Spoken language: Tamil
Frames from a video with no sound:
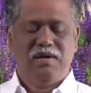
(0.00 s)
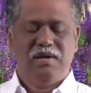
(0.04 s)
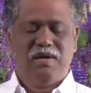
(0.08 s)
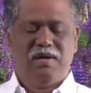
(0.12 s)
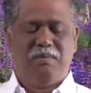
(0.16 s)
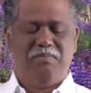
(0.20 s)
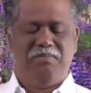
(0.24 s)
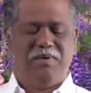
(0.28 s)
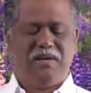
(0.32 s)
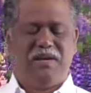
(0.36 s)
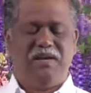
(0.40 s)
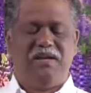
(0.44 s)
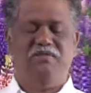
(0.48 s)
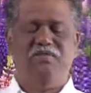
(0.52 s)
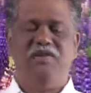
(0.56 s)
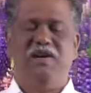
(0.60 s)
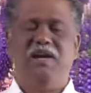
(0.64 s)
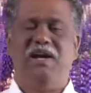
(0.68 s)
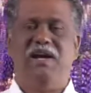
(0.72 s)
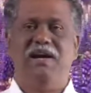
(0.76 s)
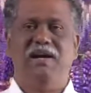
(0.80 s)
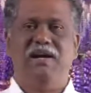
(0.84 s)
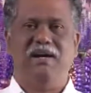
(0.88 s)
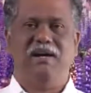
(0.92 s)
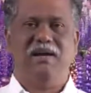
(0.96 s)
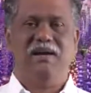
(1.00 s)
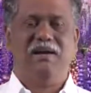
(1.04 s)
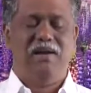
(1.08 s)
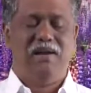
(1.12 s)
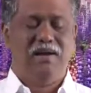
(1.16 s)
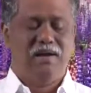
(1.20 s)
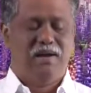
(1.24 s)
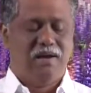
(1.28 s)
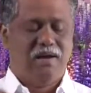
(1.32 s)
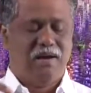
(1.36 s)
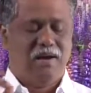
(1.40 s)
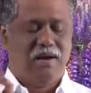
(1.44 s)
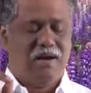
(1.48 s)
நம் கடவுளாக
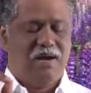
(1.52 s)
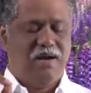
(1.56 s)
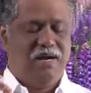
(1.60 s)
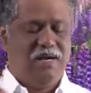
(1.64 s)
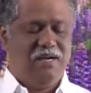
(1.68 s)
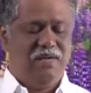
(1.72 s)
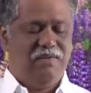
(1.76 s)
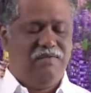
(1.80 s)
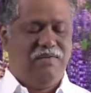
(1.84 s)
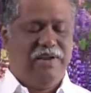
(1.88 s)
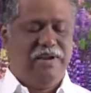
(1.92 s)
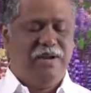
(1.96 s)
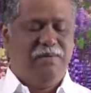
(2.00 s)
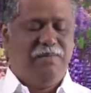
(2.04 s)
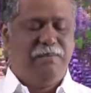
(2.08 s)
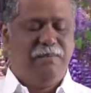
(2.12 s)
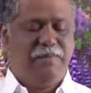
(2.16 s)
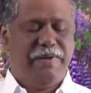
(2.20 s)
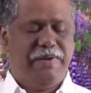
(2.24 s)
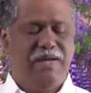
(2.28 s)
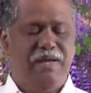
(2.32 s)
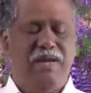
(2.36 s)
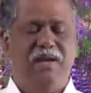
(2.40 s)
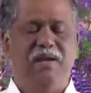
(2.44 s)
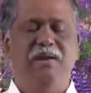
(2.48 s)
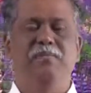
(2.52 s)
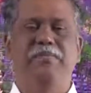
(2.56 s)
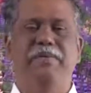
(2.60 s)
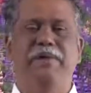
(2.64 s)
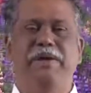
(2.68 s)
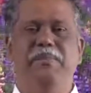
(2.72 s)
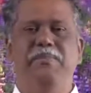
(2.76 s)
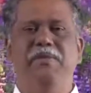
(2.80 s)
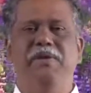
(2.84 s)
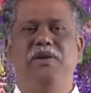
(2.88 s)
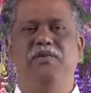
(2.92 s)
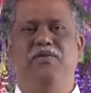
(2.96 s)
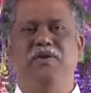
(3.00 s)
ஆண்டவரின் பெயரில்
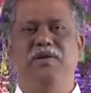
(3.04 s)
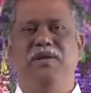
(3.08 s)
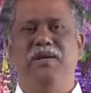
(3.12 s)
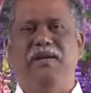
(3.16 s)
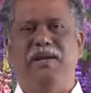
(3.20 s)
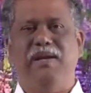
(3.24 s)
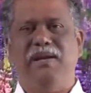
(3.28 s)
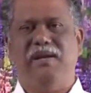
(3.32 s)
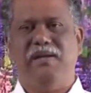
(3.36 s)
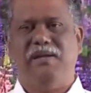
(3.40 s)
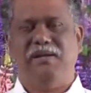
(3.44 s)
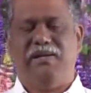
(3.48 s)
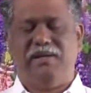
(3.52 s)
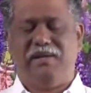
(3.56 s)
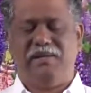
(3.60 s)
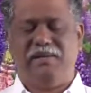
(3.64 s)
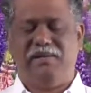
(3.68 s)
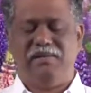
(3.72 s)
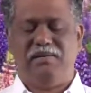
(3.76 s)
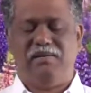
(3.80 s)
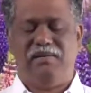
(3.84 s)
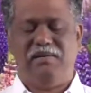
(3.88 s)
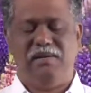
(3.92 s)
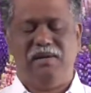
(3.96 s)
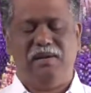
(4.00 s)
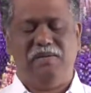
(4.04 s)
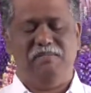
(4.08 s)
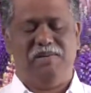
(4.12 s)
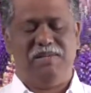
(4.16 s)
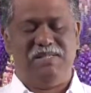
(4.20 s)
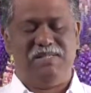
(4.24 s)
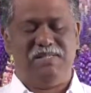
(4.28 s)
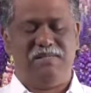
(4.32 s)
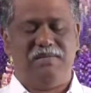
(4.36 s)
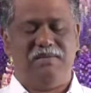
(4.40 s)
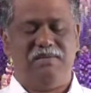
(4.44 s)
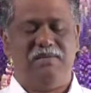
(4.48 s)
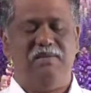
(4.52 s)
பெருமை கொள்கிறேன் என்று நாம்
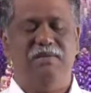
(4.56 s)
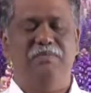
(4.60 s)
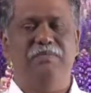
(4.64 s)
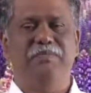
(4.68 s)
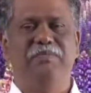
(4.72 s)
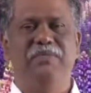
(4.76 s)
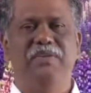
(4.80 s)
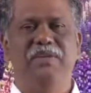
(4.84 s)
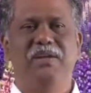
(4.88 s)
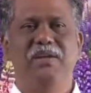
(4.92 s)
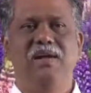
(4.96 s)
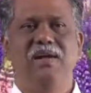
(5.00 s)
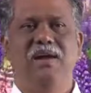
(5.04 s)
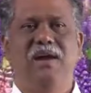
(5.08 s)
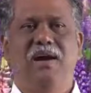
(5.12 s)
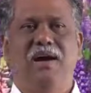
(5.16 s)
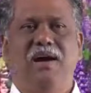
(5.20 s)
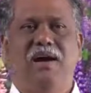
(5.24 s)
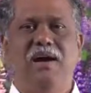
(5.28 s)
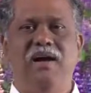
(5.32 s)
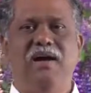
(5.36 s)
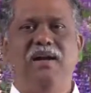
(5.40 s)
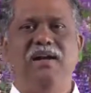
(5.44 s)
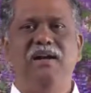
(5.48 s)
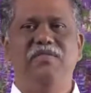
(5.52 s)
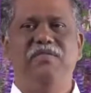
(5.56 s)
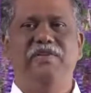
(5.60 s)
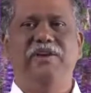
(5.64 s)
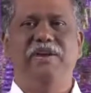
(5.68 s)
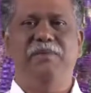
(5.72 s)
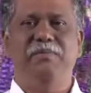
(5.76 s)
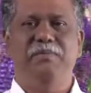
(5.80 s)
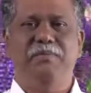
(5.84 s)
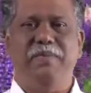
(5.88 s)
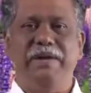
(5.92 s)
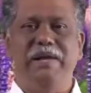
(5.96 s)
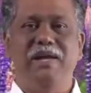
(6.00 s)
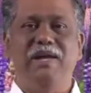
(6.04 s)
வாசிக்கிறோம்
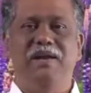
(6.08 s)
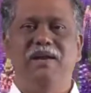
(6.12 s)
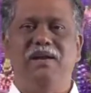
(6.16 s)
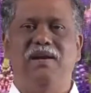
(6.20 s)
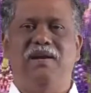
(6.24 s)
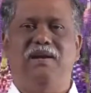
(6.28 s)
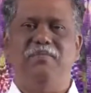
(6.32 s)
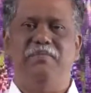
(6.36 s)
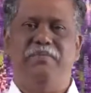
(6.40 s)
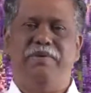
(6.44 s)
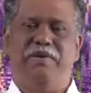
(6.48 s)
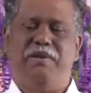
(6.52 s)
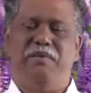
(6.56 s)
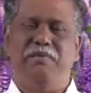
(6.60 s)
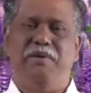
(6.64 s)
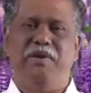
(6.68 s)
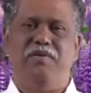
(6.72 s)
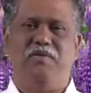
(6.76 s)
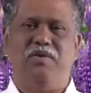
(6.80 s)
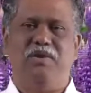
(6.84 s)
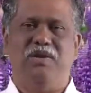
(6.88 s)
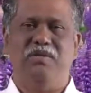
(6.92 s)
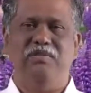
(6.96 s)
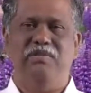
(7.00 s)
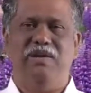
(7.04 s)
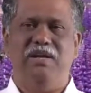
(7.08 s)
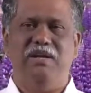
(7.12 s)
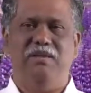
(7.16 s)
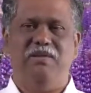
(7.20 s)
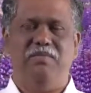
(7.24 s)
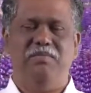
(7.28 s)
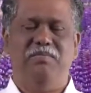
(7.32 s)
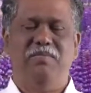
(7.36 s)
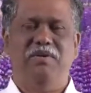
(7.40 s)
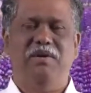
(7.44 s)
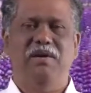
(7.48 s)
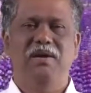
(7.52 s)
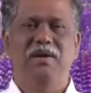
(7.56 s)
ஆண்டவரின் பெயரில் நாம் பெருமை கொள்ள
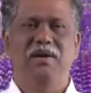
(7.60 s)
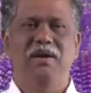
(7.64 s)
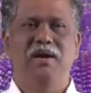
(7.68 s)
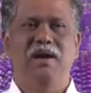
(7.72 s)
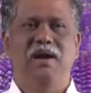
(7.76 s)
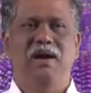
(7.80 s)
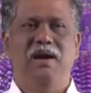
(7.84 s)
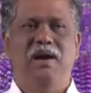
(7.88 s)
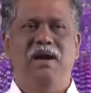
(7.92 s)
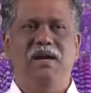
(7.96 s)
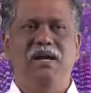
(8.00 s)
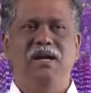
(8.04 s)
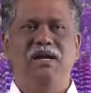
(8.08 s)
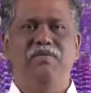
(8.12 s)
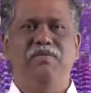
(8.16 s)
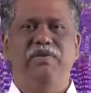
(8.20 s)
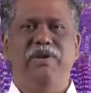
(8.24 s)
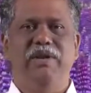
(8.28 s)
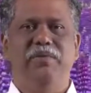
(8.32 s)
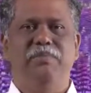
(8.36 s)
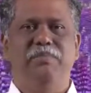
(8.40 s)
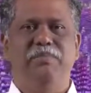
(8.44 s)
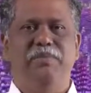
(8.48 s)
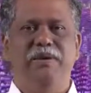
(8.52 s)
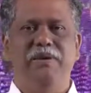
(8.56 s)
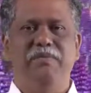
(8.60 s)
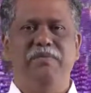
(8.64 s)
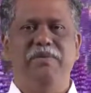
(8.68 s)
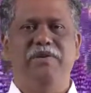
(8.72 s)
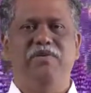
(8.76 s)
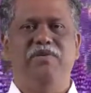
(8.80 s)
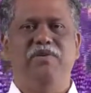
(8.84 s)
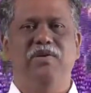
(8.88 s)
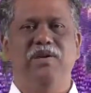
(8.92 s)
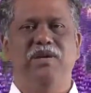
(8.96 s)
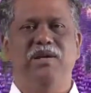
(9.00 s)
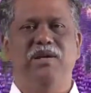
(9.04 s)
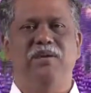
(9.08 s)
வேண்டும் ஆண்டவரின் பெருமை
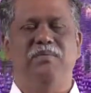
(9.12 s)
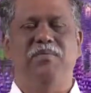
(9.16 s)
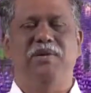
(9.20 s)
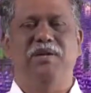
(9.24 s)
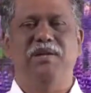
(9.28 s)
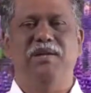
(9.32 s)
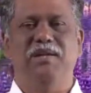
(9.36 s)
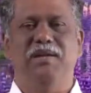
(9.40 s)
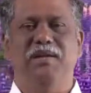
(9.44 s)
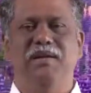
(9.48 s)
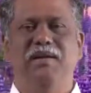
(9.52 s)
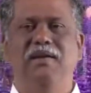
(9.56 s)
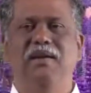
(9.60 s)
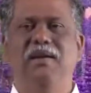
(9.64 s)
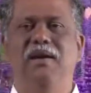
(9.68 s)
கொள்ளுகிற பொழுது